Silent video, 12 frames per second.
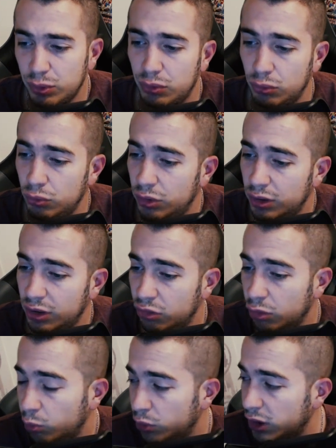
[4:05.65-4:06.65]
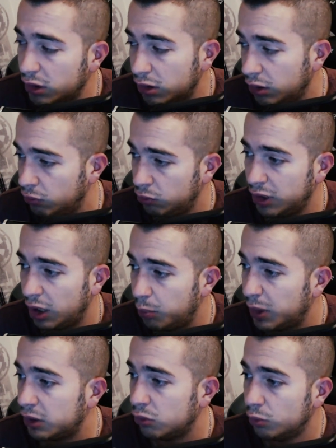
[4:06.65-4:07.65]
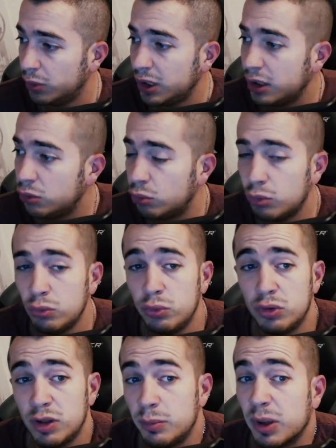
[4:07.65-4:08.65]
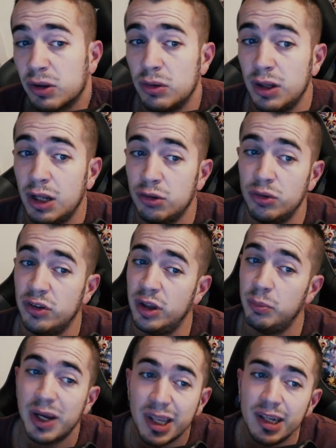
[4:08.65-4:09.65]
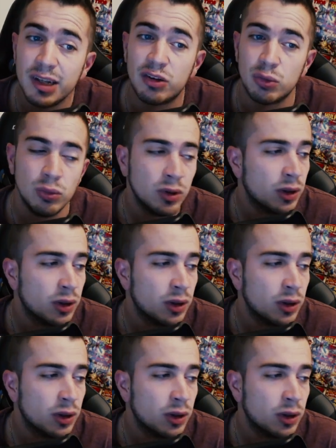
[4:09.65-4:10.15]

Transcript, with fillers: parce qu'il y a des gens peut-être qui ne voudraient pas être nommés, du coup, vu que ces personnes-là, je ne sais pas qui ils sont,